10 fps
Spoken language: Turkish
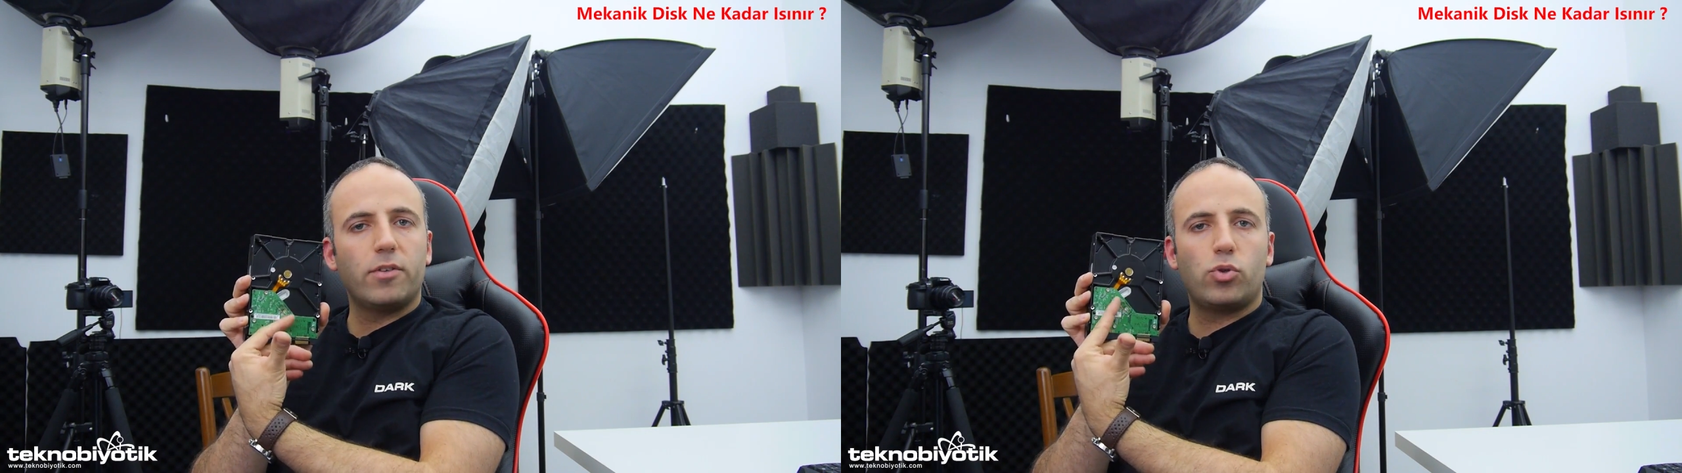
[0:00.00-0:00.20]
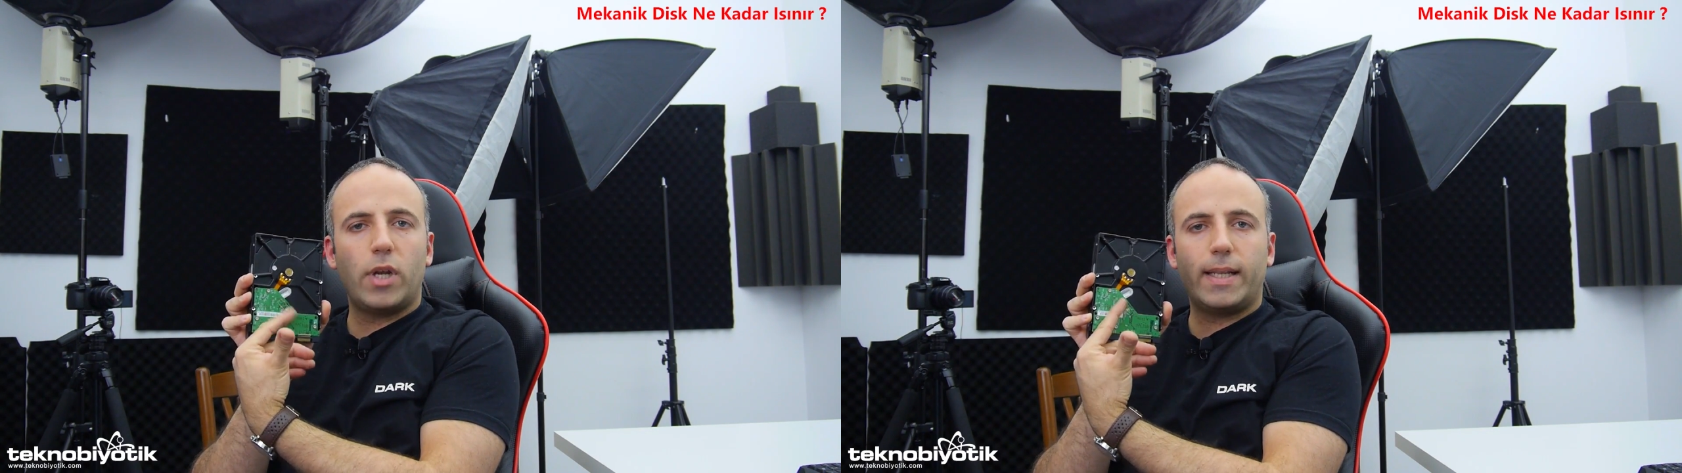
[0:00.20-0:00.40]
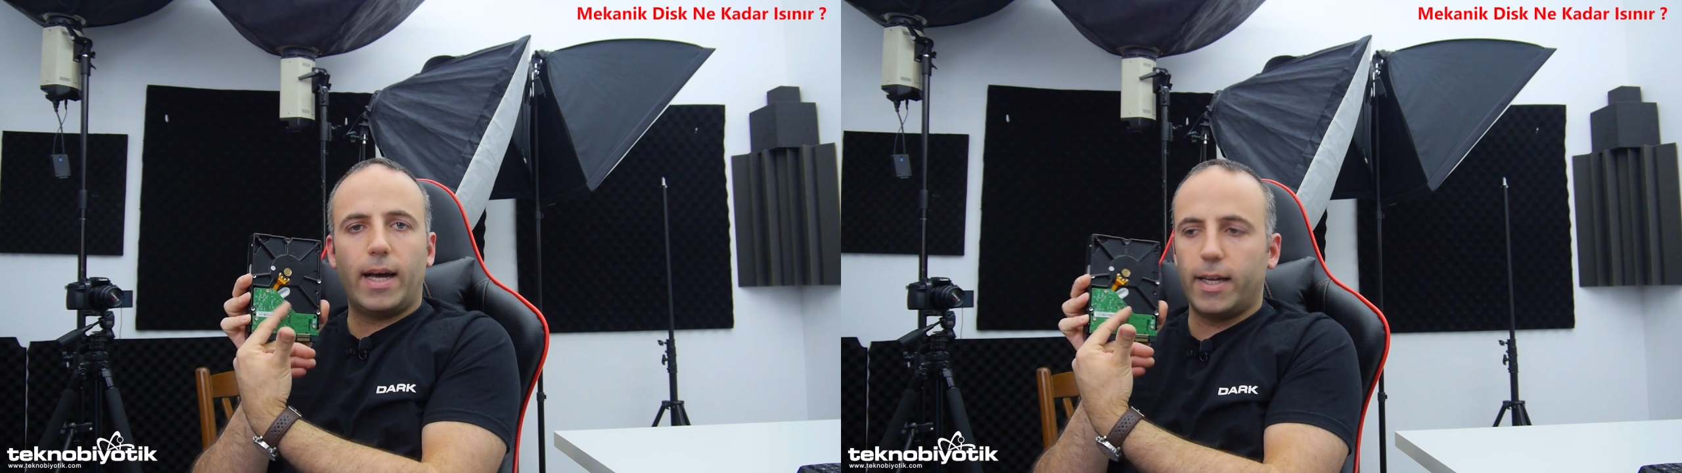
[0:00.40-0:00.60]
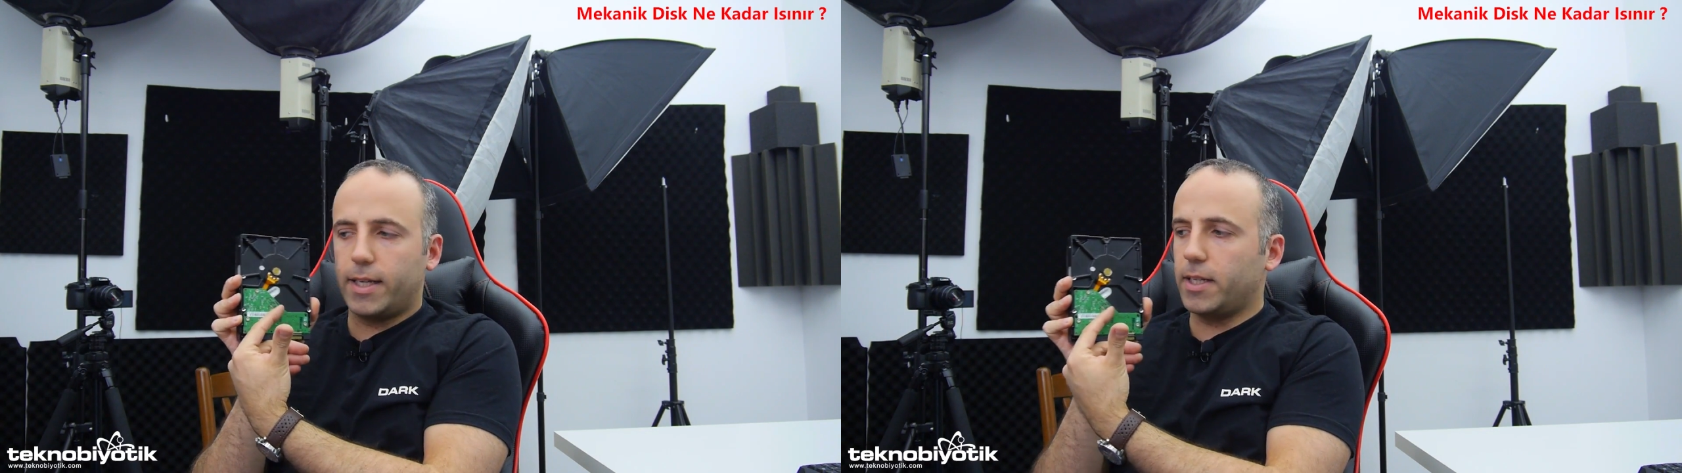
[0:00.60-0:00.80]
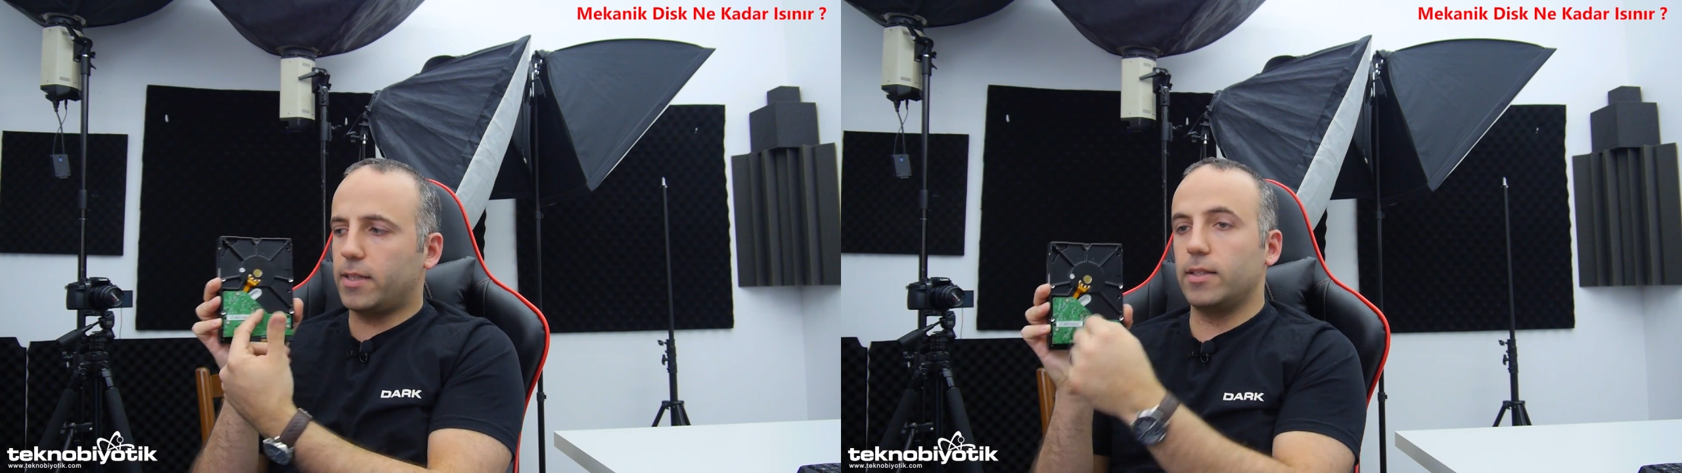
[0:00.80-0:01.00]
ve sürekli
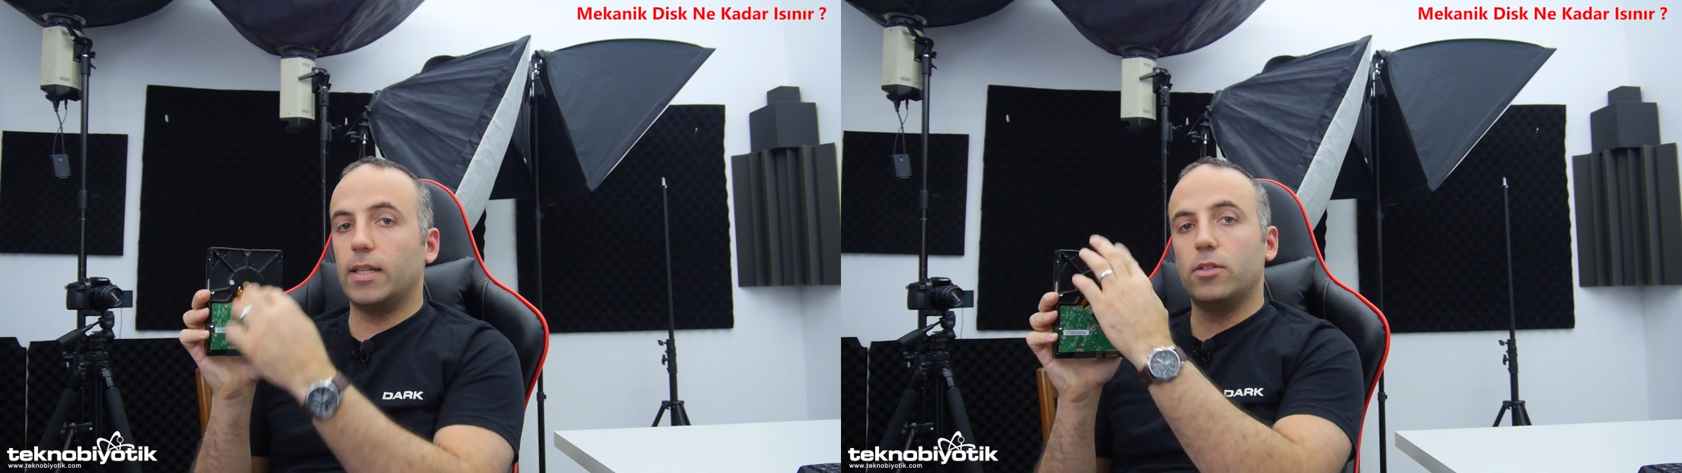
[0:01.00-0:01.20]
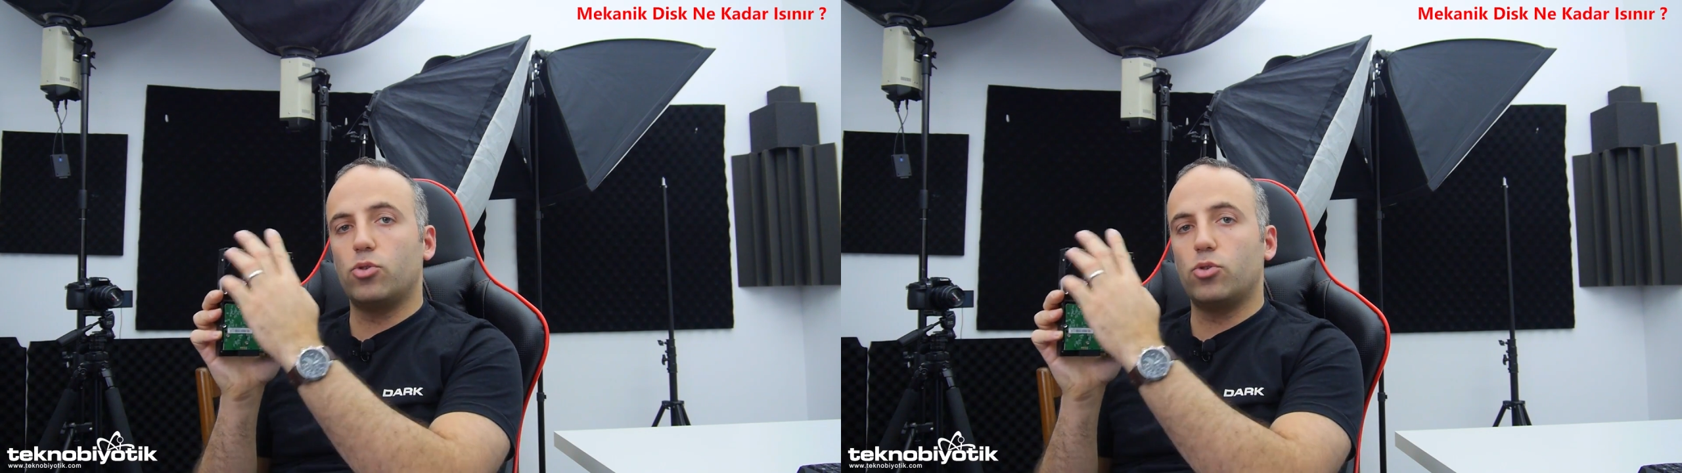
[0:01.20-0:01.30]
hareket ettiğinden,